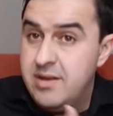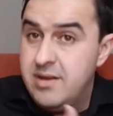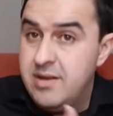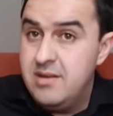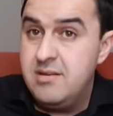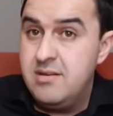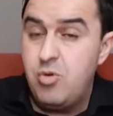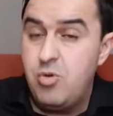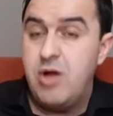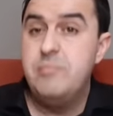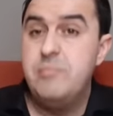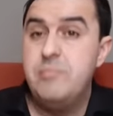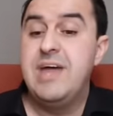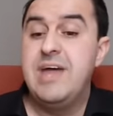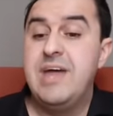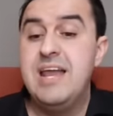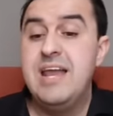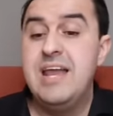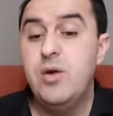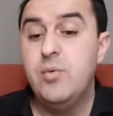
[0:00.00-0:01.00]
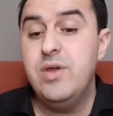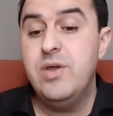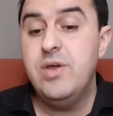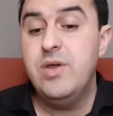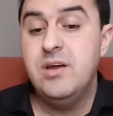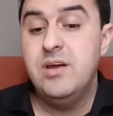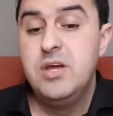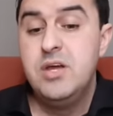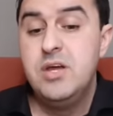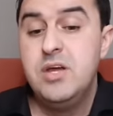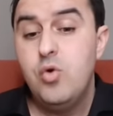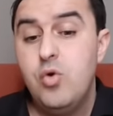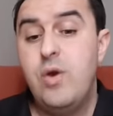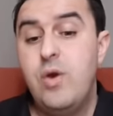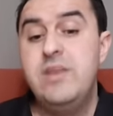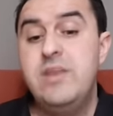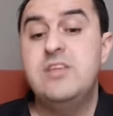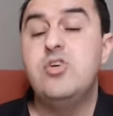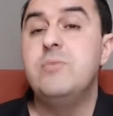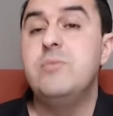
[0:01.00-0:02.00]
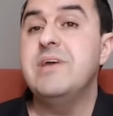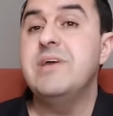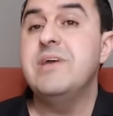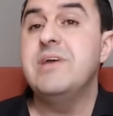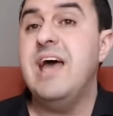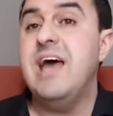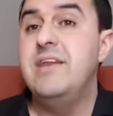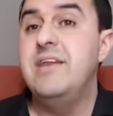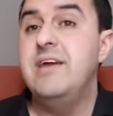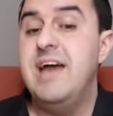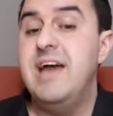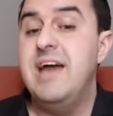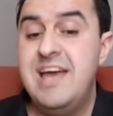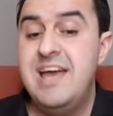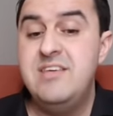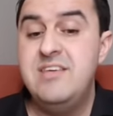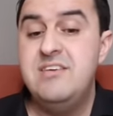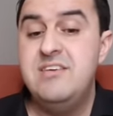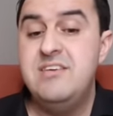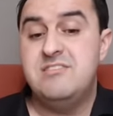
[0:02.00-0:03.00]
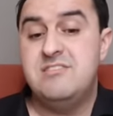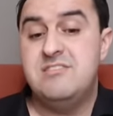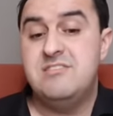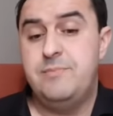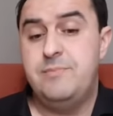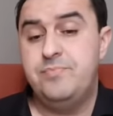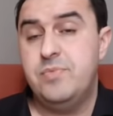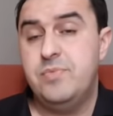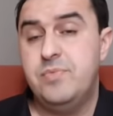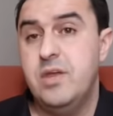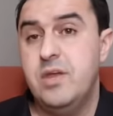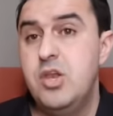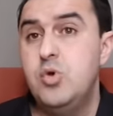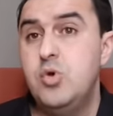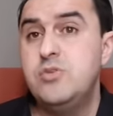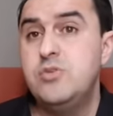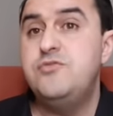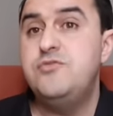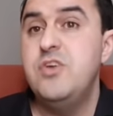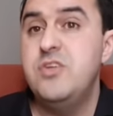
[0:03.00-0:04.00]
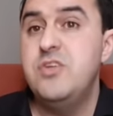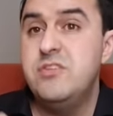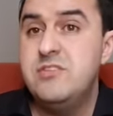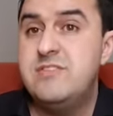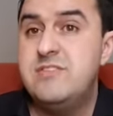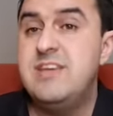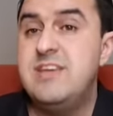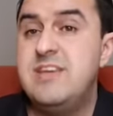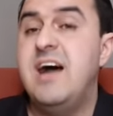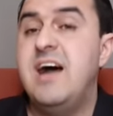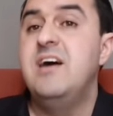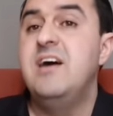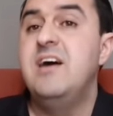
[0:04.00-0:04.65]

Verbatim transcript: محمد علوي وني تومي قان أنيس اليوسفي نتا